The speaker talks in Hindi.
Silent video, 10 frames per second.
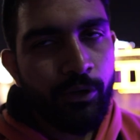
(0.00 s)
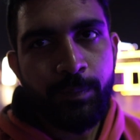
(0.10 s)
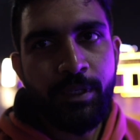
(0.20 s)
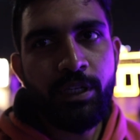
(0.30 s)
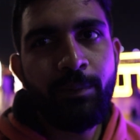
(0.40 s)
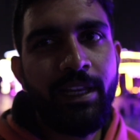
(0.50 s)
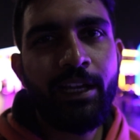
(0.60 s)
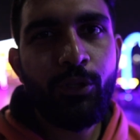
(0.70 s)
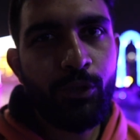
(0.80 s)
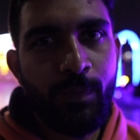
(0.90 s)
स्पेशल
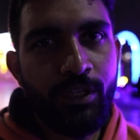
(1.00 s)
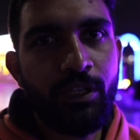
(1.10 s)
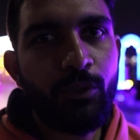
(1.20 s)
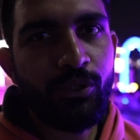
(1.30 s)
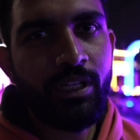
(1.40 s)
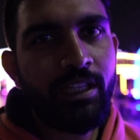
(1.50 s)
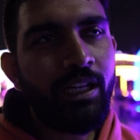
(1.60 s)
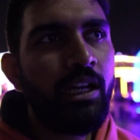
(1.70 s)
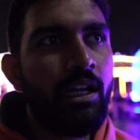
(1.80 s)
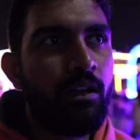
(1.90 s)
मिलेगा तो स्पेशल कुछ नहीं
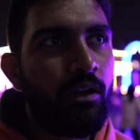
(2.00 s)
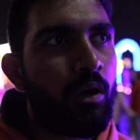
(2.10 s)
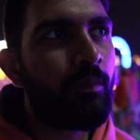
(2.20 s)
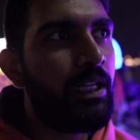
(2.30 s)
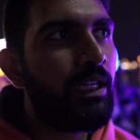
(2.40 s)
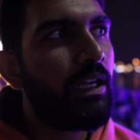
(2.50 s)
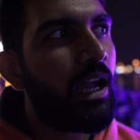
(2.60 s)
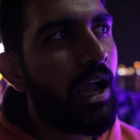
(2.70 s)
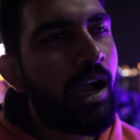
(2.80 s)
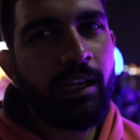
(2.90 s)
था नॉर्मल है
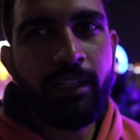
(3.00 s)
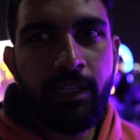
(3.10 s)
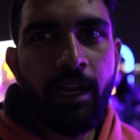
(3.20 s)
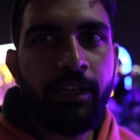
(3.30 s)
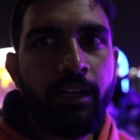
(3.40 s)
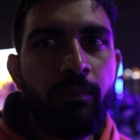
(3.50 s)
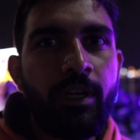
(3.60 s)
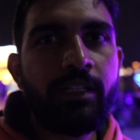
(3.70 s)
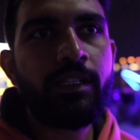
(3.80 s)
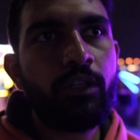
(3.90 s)
आखिरी दिन आइटनरी में
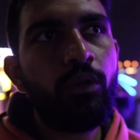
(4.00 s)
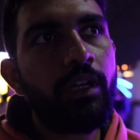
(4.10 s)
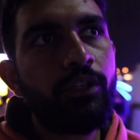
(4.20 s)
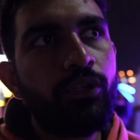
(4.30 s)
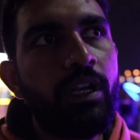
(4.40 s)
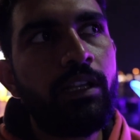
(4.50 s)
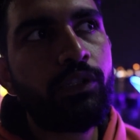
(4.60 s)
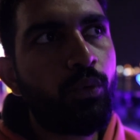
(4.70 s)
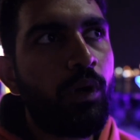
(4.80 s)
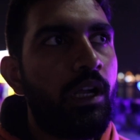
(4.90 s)
रख सकते हो लेकिन जो
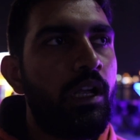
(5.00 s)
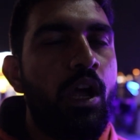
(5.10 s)
डांस हुआ